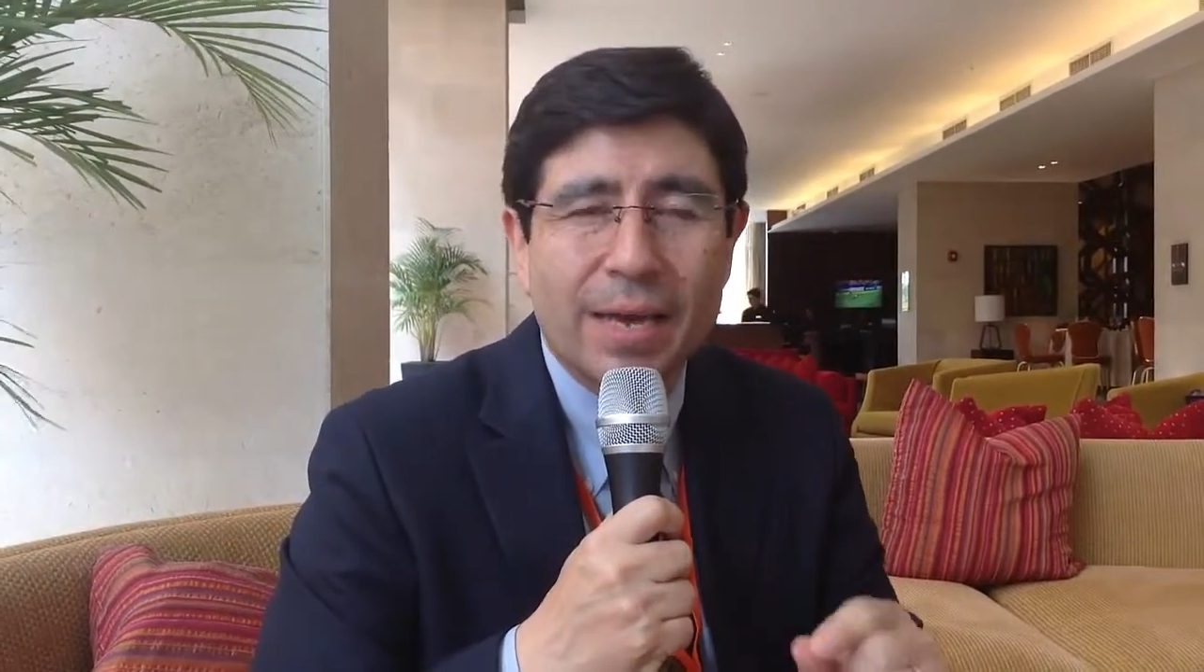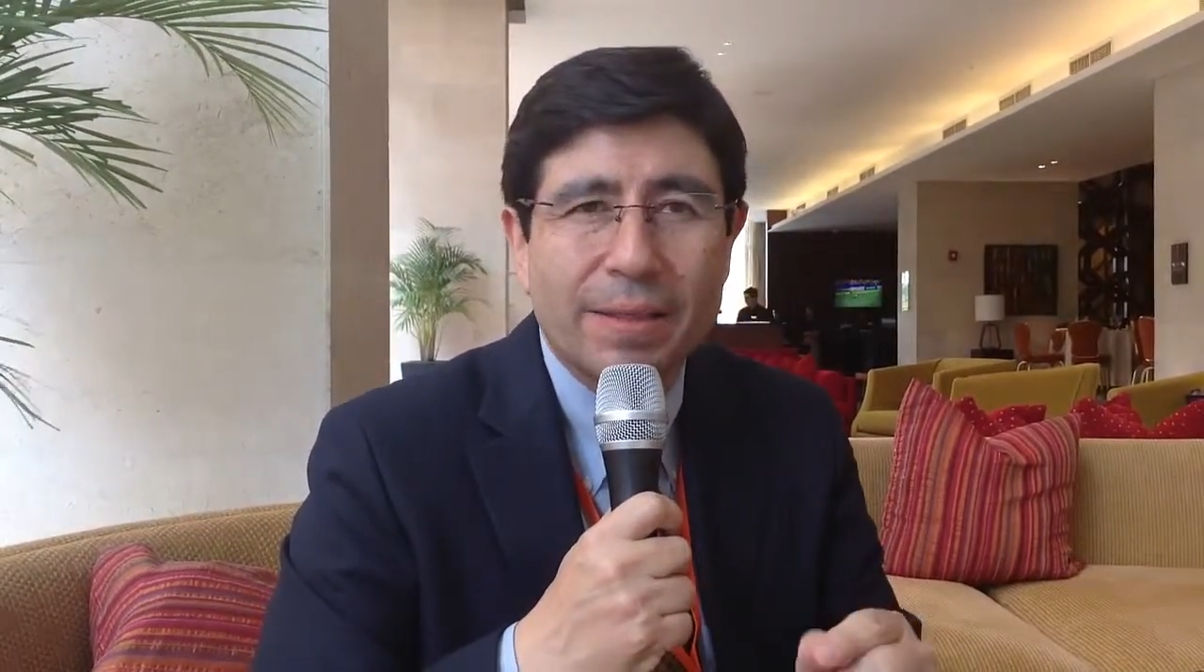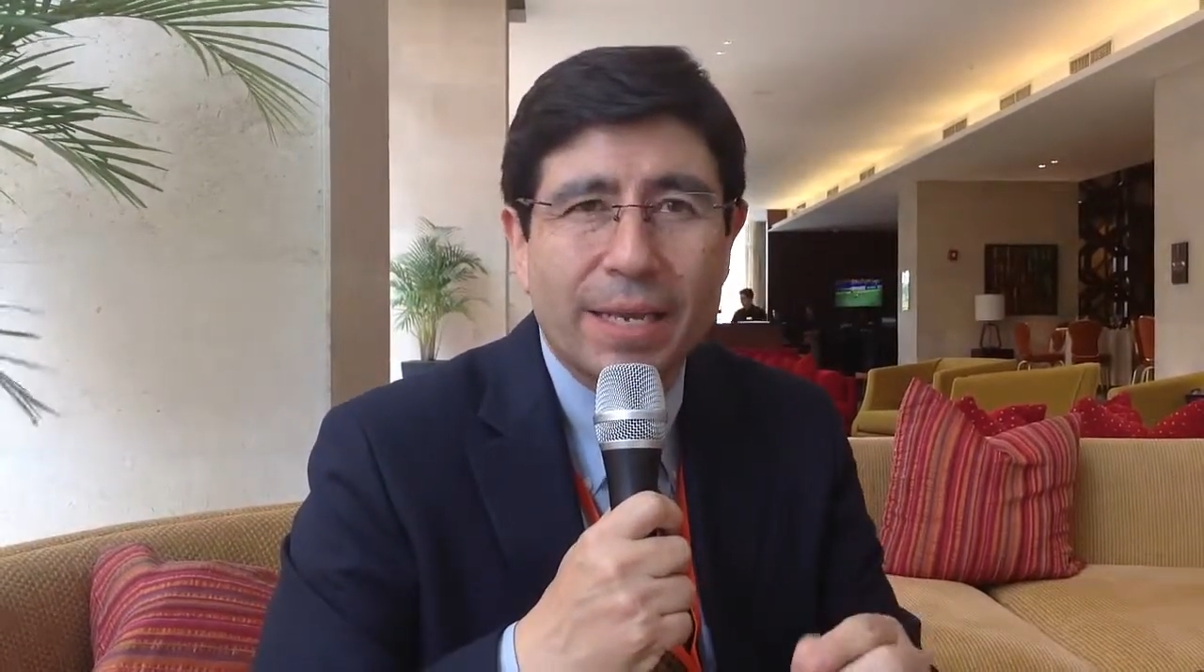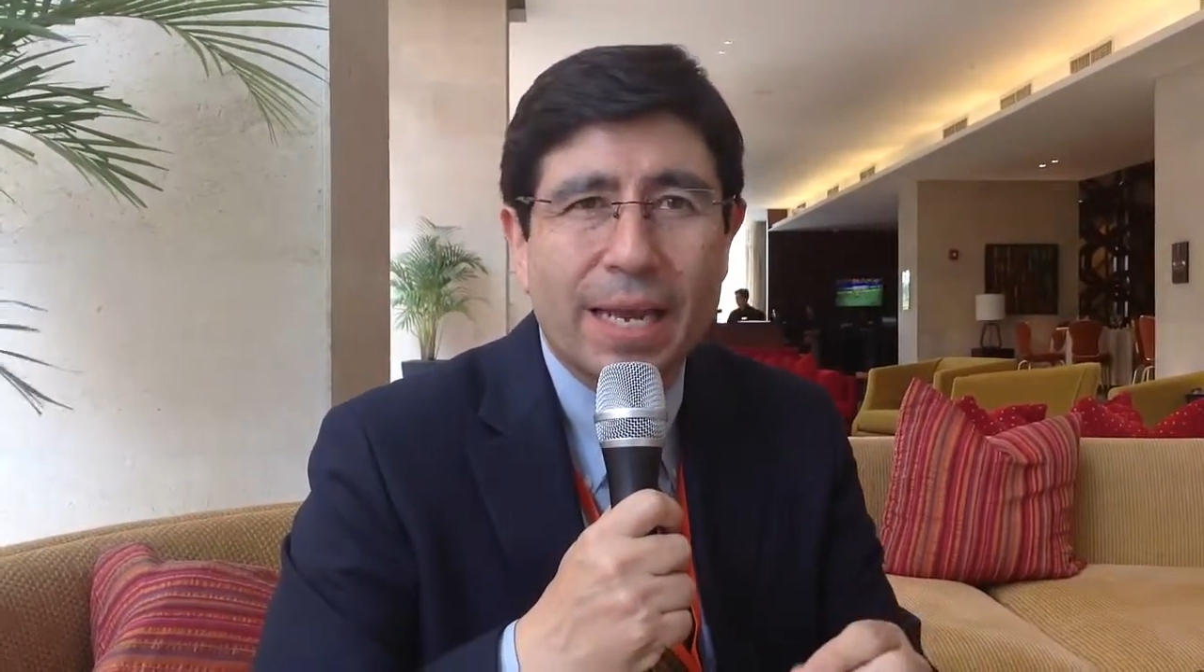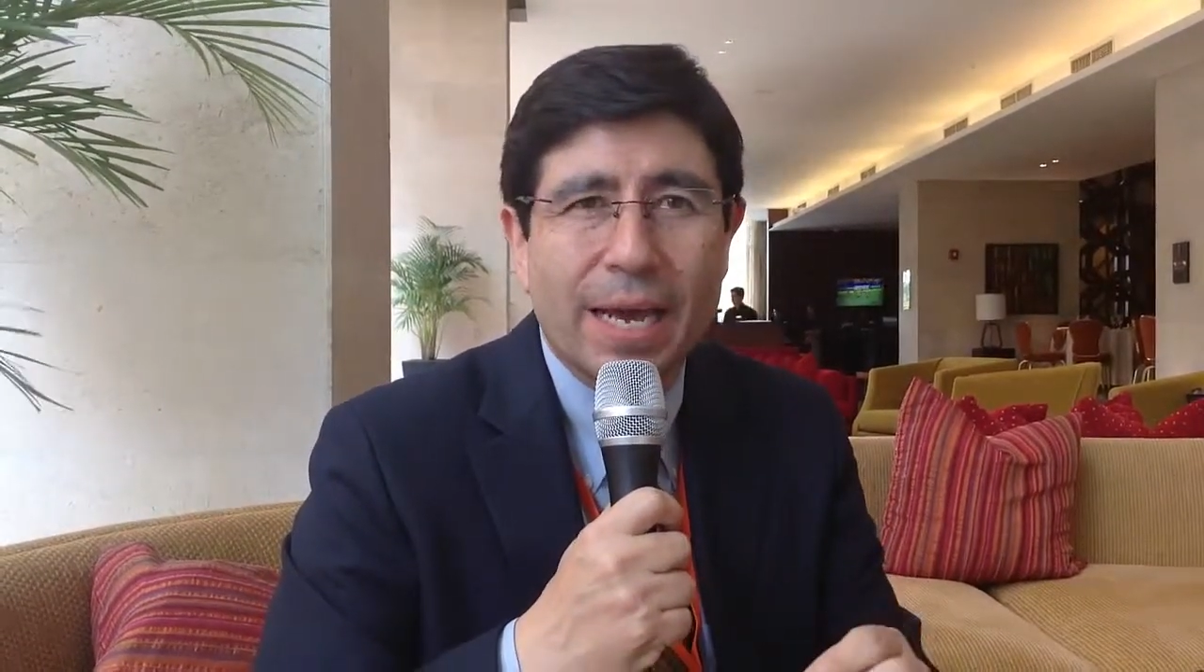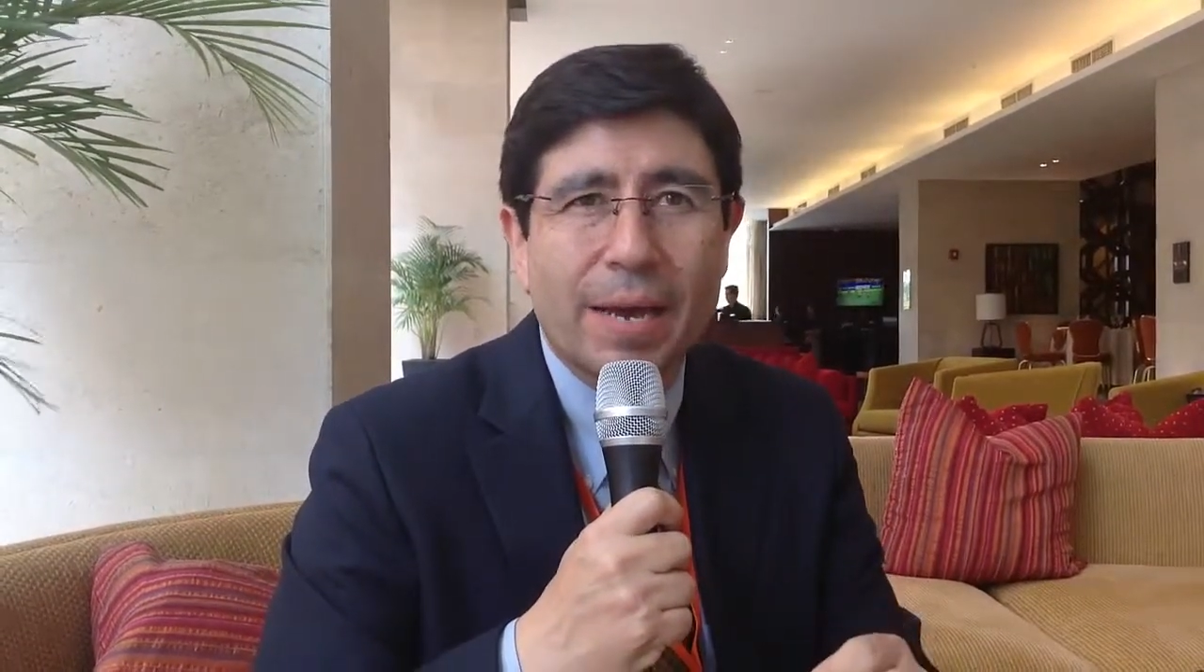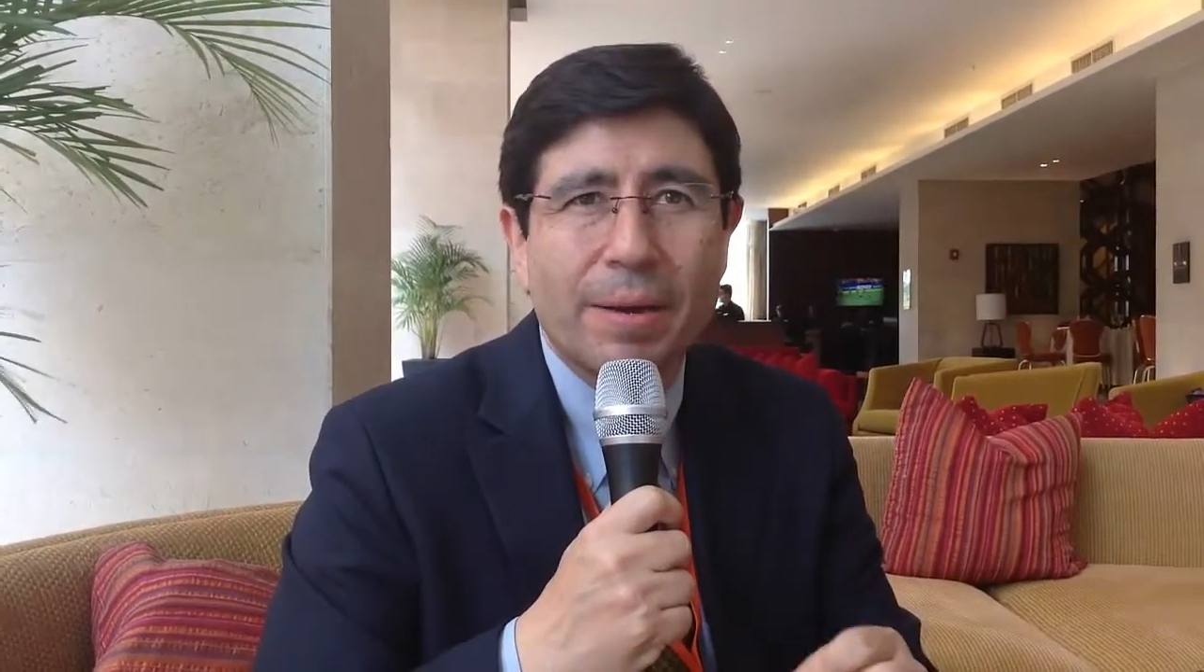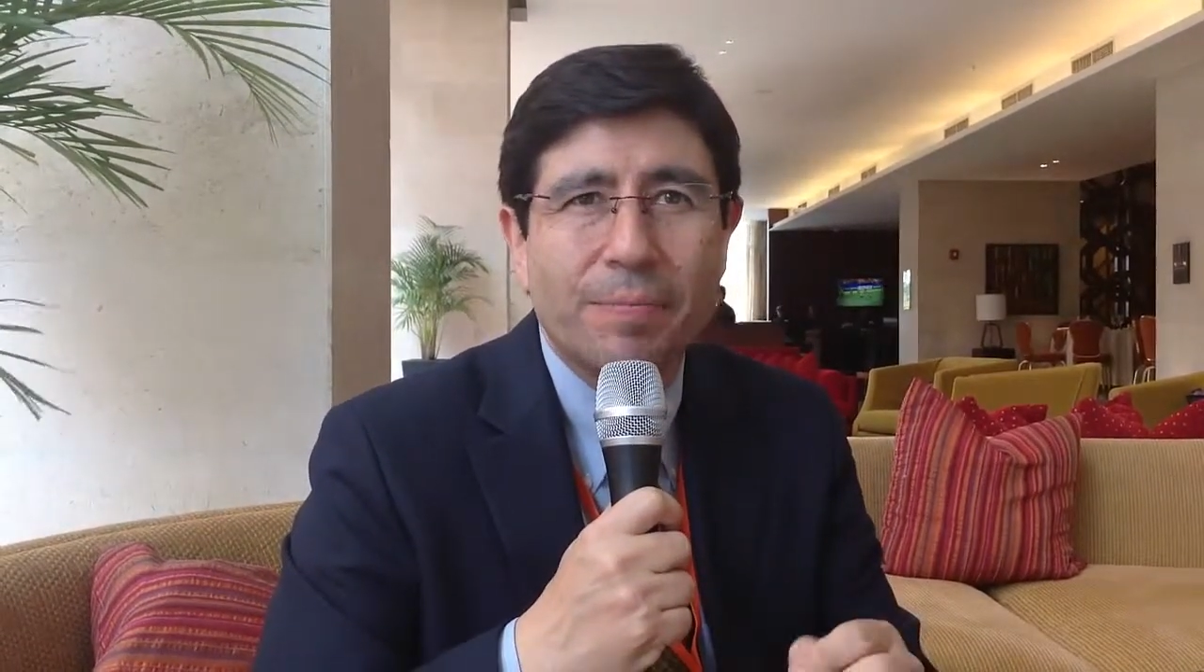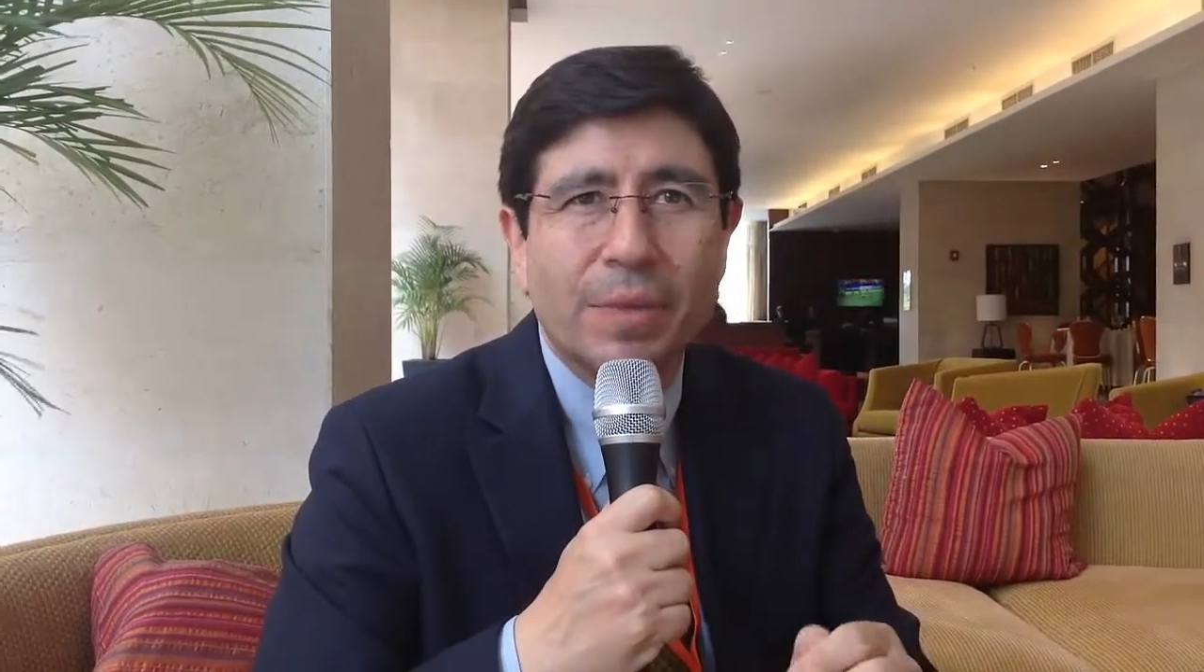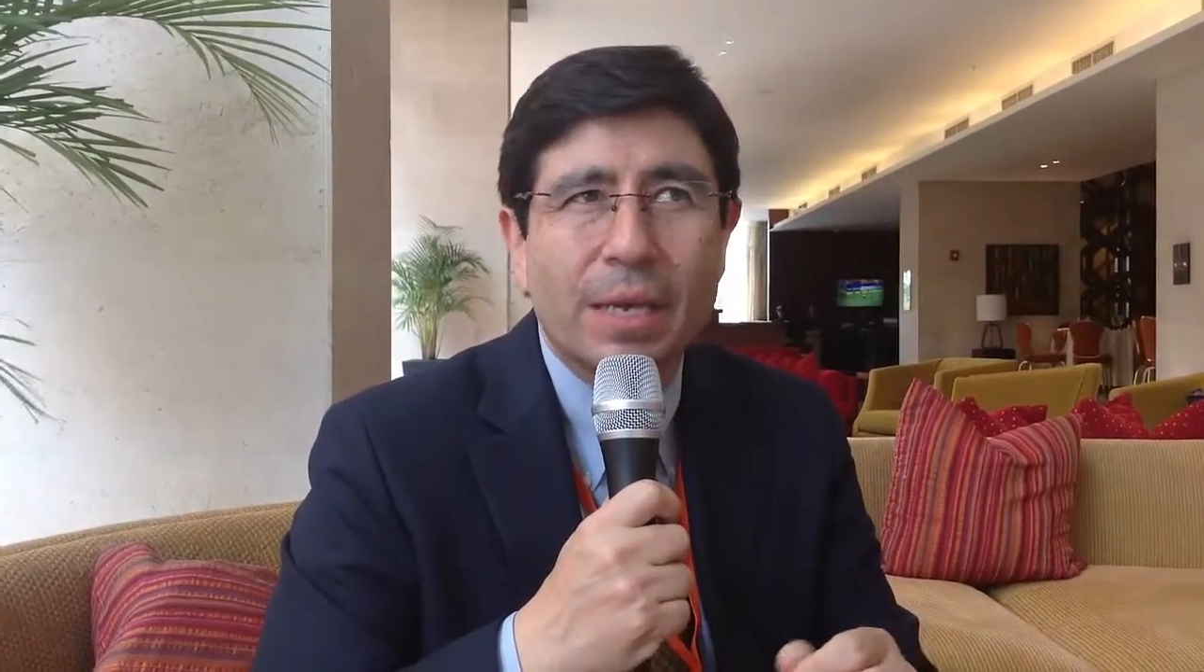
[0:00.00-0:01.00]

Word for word: de la